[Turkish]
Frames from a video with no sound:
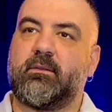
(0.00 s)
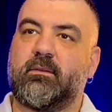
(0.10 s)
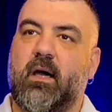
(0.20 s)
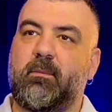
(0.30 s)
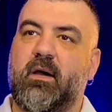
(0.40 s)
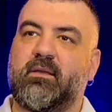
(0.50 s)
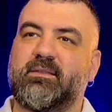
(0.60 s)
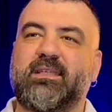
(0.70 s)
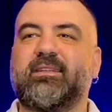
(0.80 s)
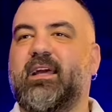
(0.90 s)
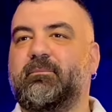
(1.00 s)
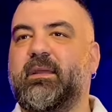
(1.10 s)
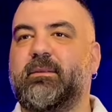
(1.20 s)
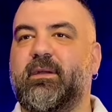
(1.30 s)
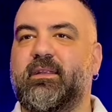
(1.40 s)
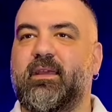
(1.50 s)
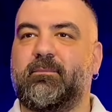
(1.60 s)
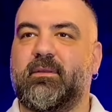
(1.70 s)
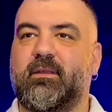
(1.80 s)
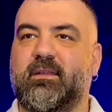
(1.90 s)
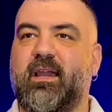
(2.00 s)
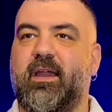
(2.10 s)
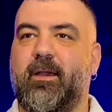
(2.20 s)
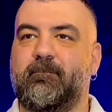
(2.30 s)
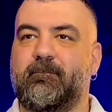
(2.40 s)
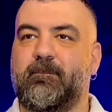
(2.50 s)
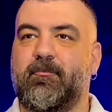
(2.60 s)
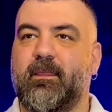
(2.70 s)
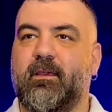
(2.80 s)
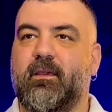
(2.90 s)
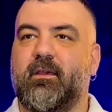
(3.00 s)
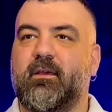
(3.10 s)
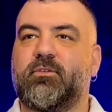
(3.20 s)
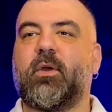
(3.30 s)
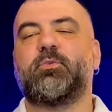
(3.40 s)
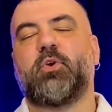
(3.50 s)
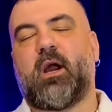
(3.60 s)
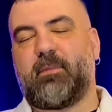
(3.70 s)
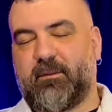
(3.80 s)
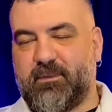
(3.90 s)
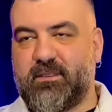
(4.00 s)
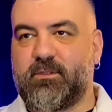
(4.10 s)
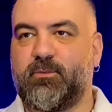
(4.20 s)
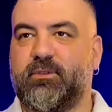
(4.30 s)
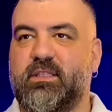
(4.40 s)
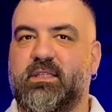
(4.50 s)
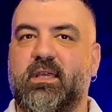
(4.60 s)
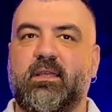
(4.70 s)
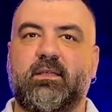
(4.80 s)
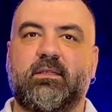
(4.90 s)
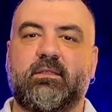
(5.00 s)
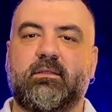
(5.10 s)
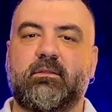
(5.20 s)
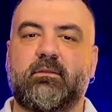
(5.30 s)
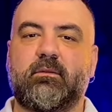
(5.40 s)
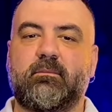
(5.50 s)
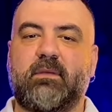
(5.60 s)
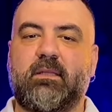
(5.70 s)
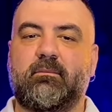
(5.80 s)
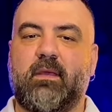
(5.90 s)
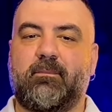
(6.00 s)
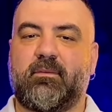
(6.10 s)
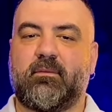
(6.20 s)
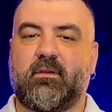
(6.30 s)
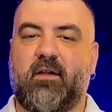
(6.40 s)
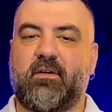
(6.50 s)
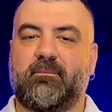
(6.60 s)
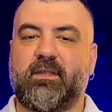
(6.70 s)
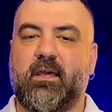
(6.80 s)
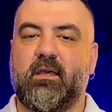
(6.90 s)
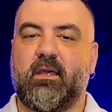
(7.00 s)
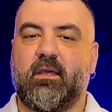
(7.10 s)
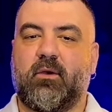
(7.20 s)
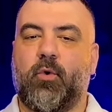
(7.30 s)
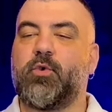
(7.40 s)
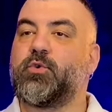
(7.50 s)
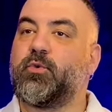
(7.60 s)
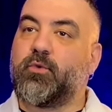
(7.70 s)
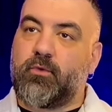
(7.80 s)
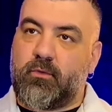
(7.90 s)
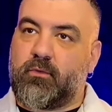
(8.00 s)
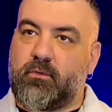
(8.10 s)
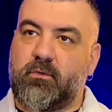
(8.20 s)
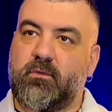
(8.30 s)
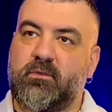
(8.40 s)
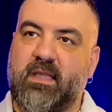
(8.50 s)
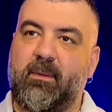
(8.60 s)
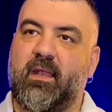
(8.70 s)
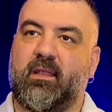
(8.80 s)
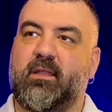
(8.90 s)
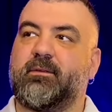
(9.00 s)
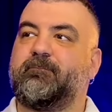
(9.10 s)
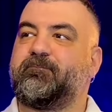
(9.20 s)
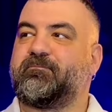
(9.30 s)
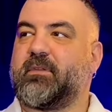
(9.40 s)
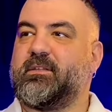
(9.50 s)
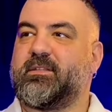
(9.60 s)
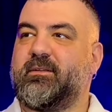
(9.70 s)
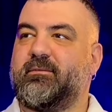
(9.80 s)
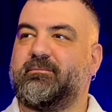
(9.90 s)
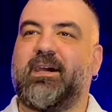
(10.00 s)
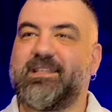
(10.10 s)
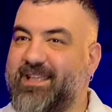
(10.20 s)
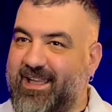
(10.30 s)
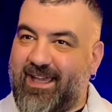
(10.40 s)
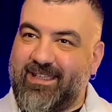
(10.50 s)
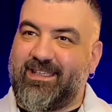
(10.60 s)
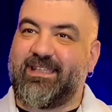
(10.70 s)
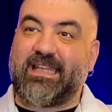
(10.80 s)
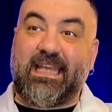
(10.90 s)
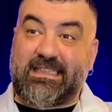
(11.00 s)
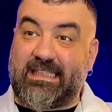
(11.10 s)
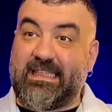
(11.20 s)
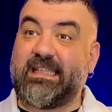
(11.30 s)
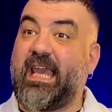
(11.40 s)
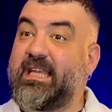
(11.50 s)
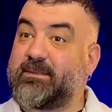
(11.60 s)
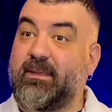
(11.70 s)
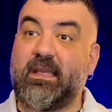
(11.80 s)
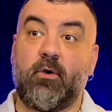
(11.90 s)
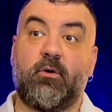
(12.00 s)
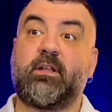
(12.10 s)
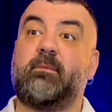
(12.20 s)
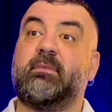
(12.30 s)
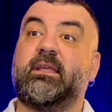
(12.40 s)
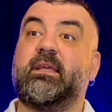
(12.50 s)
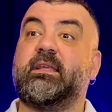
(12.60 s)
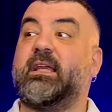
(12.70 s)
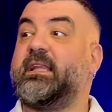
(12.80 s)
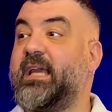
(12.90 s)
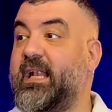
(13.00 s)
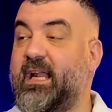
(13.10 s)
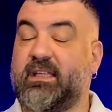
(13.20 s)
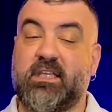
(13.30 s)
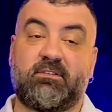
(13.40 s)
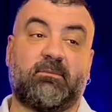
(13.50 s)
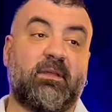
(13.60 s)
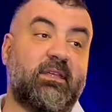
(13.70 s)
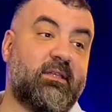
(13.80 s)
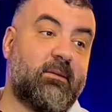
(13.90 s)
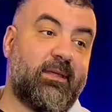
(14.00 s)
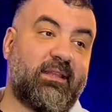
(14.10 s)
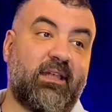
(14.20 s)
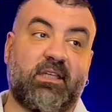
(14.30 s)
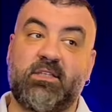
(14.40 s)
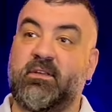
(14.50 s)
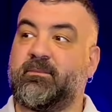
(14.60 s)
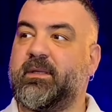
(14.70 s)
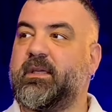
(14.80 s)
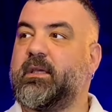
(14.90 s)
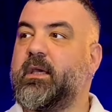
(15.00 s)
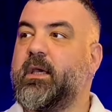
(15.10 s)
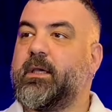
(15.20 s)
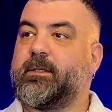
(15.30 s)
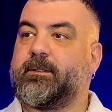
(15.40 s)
ama zaten benim hani hep hikayem... Çok tabii abartmadığımız Tabii çok abartmadığımız tabii. müddetçe e, benim hep kafamda oyunculuğu e, temel alan, işte macerayı, geziyi, gezmeyi, öğrenmeyi, yeni yerler keşfetmeyi, yeni yemekler keşfetmeyi, e,